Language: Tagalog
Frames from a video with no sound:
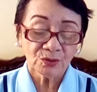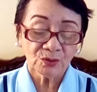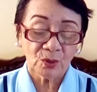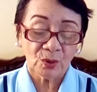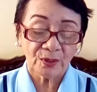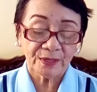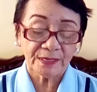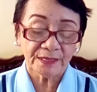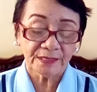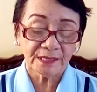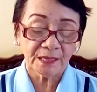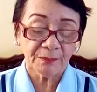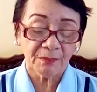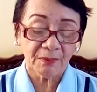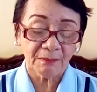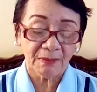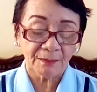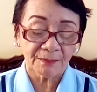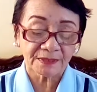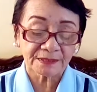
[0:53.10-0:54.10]
Doon hindi
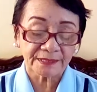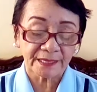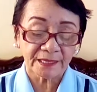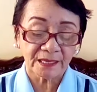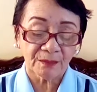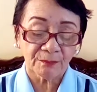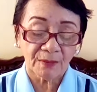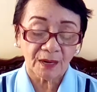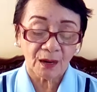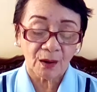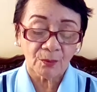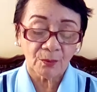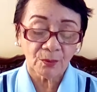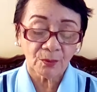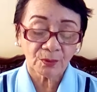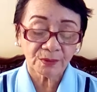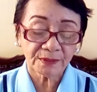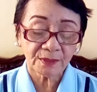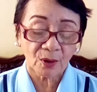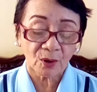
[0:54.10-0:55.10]
mamamatay ang mga
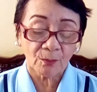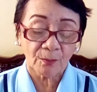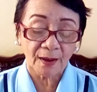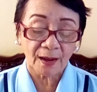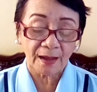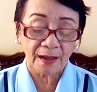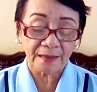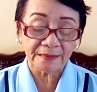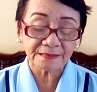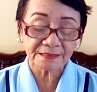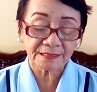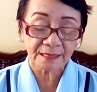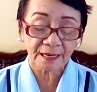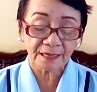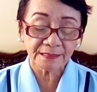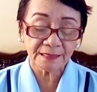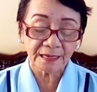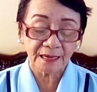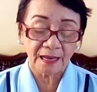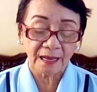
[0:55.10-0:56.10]
uod na kumakain sa
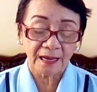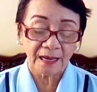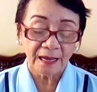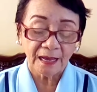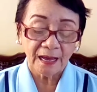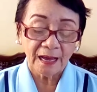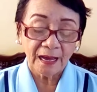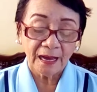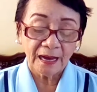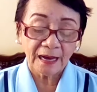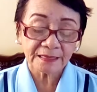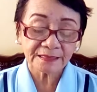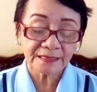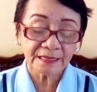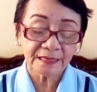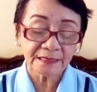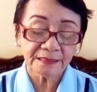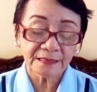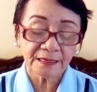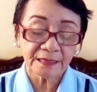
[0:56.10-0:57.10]
kanila at
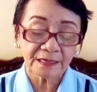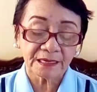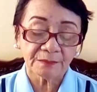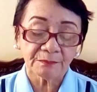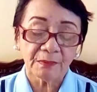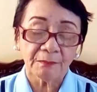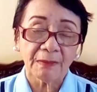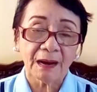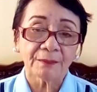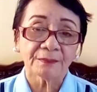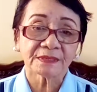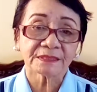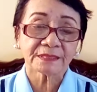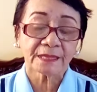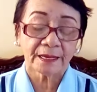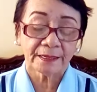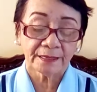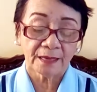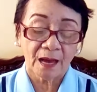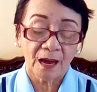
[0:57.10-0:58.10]
hindi rin
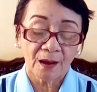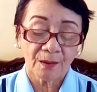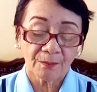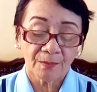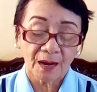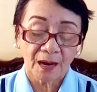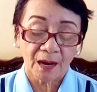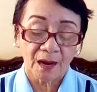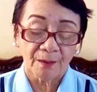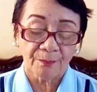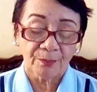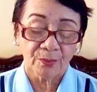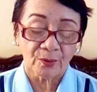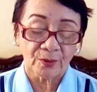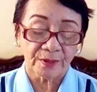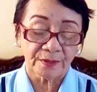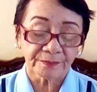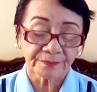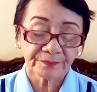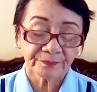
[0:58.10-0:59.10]
mamamatay ang mga
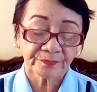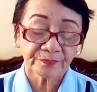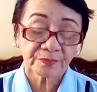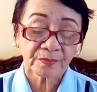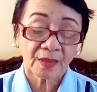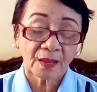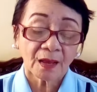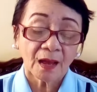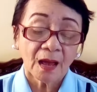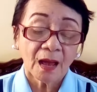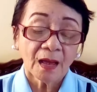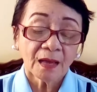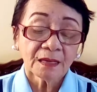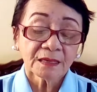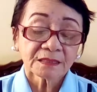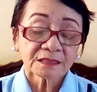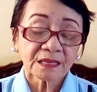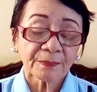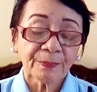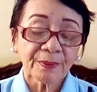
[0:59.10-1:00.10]
apoy.
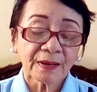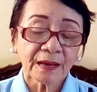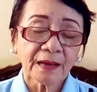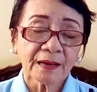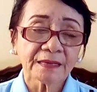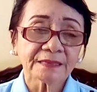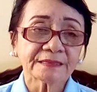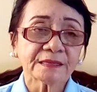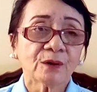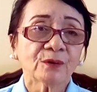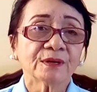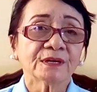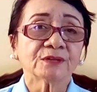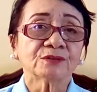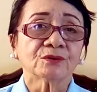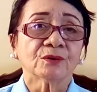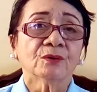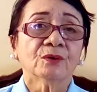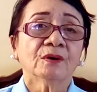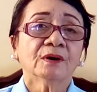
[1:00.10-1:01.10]
Sa pagkakataong
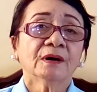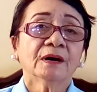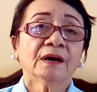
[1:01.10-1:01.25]
ito,